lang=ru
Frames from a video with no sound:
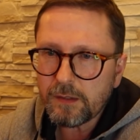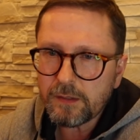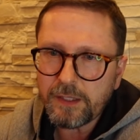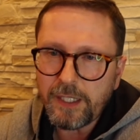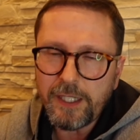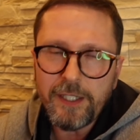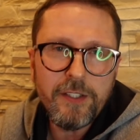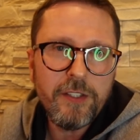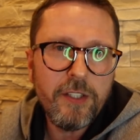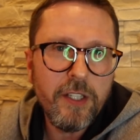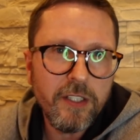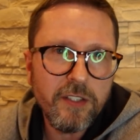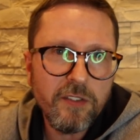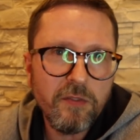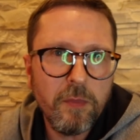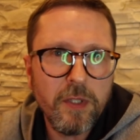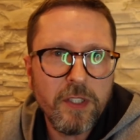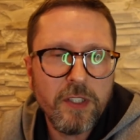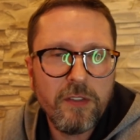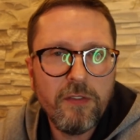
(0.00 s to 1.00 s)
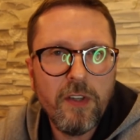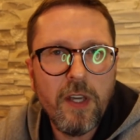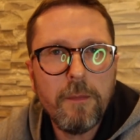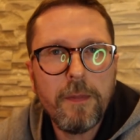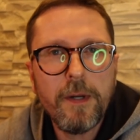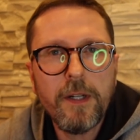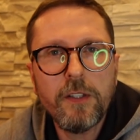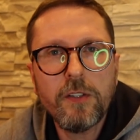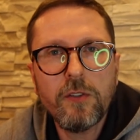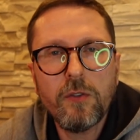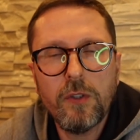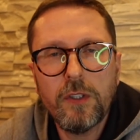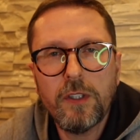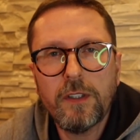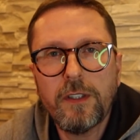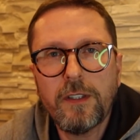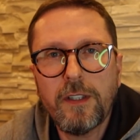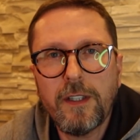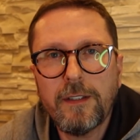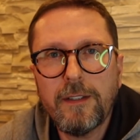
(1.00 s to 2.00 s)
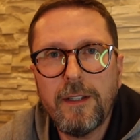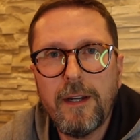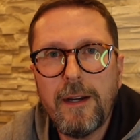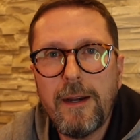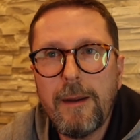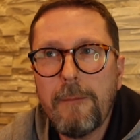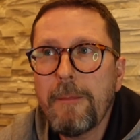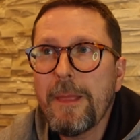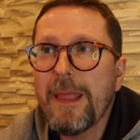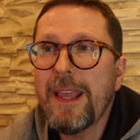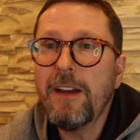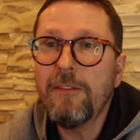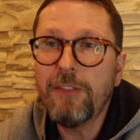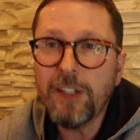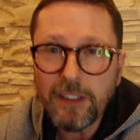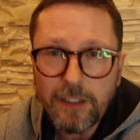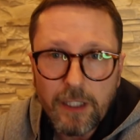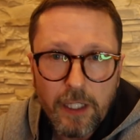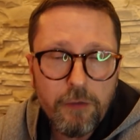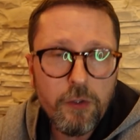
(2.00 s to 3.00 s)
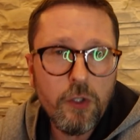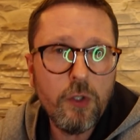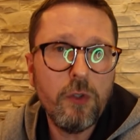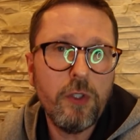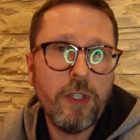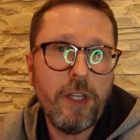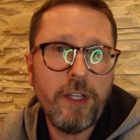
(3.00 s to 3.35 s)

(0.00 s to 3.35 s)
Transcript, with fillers: трендец в Москве происходит и так далее. В интервью